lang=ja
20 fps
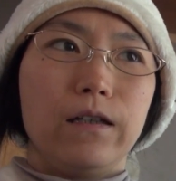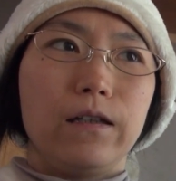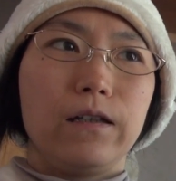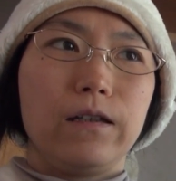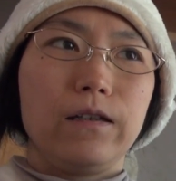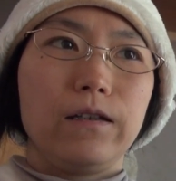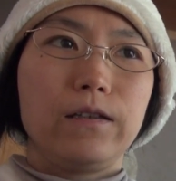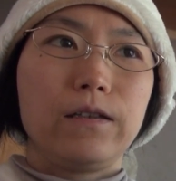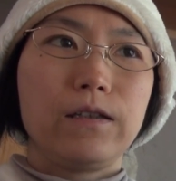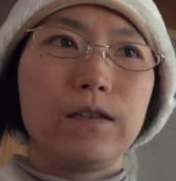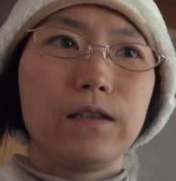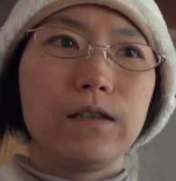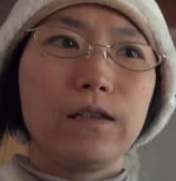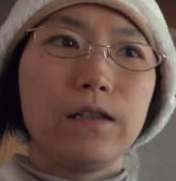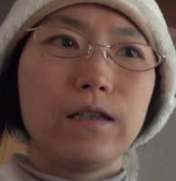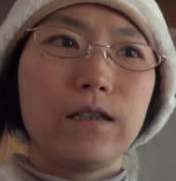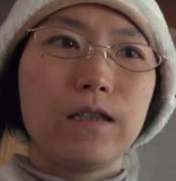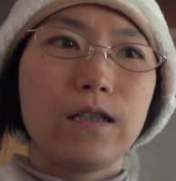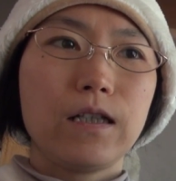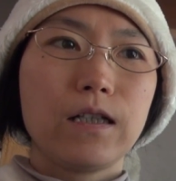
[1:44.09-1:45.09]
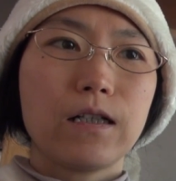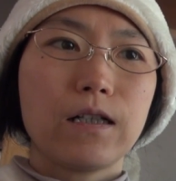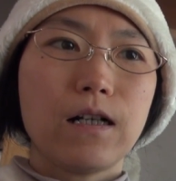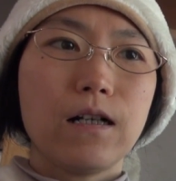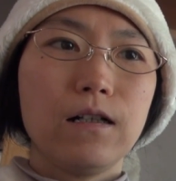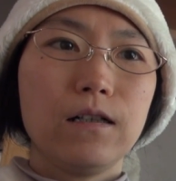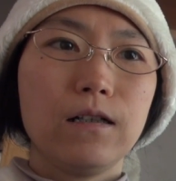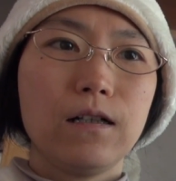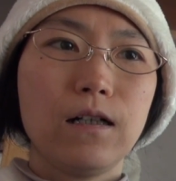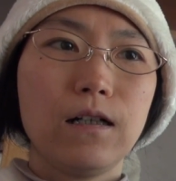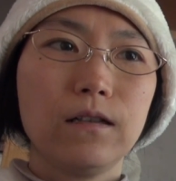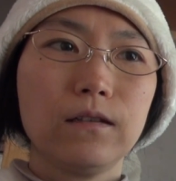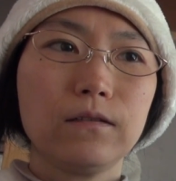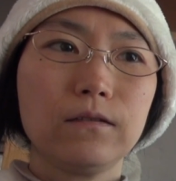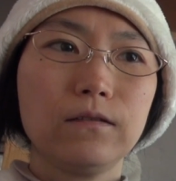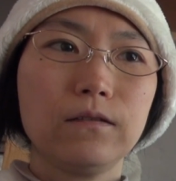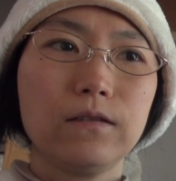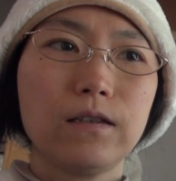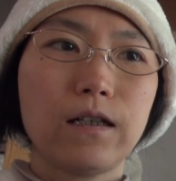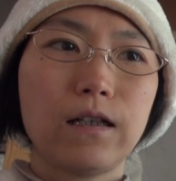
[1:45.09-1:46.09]
1時間
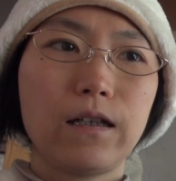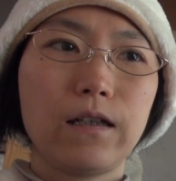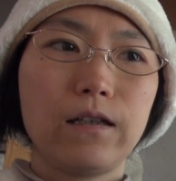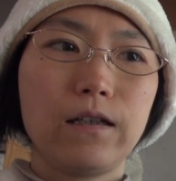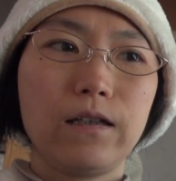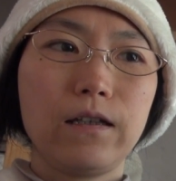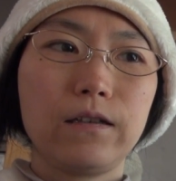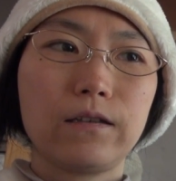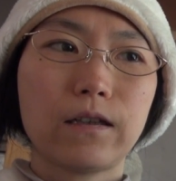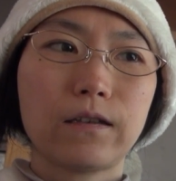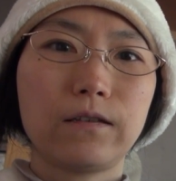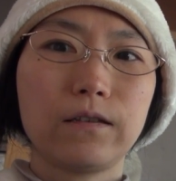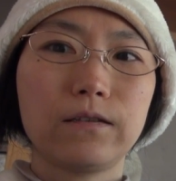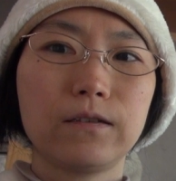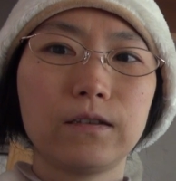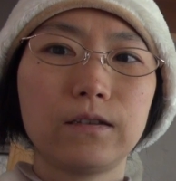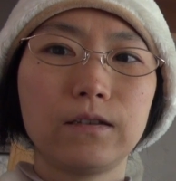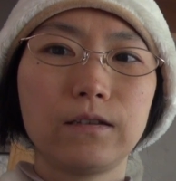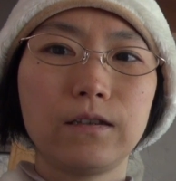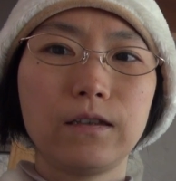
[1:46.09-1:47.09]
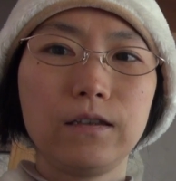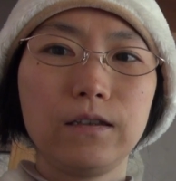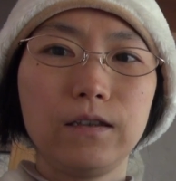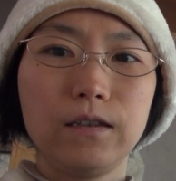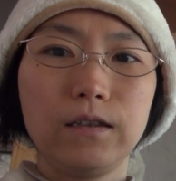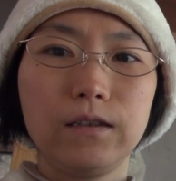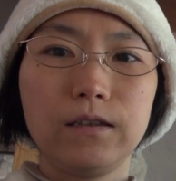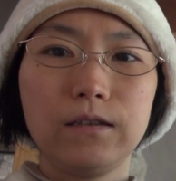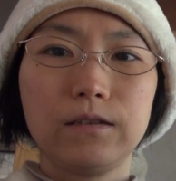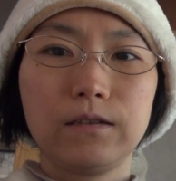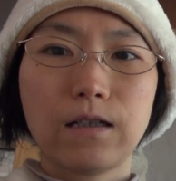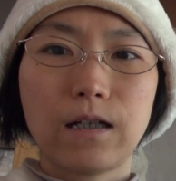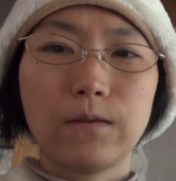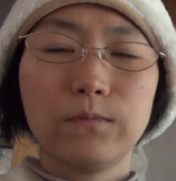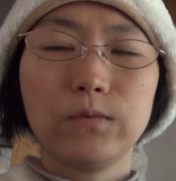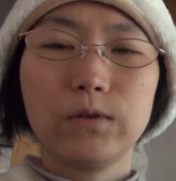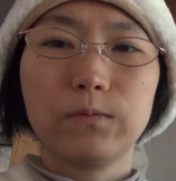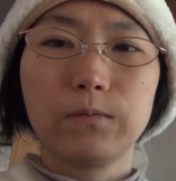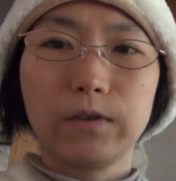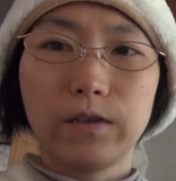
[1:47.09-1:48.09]
半ぐらい立て続けに
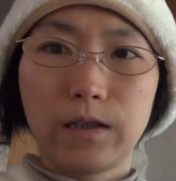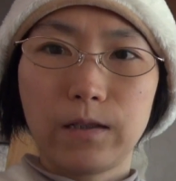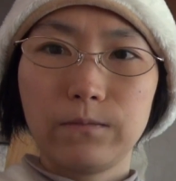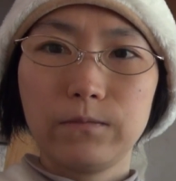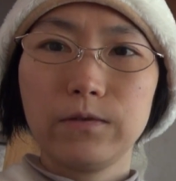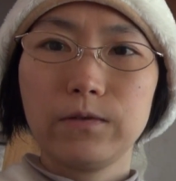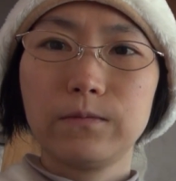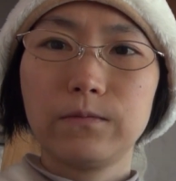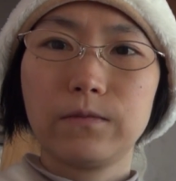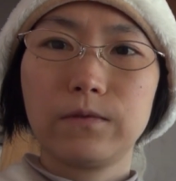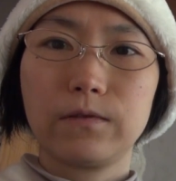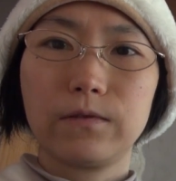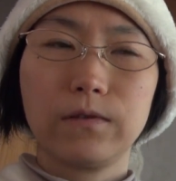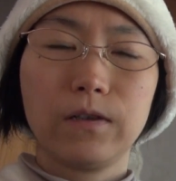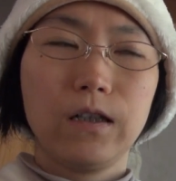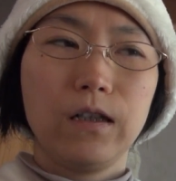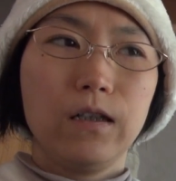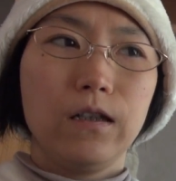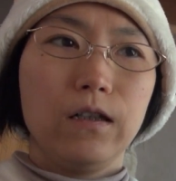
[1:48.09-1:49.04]
何本も何本も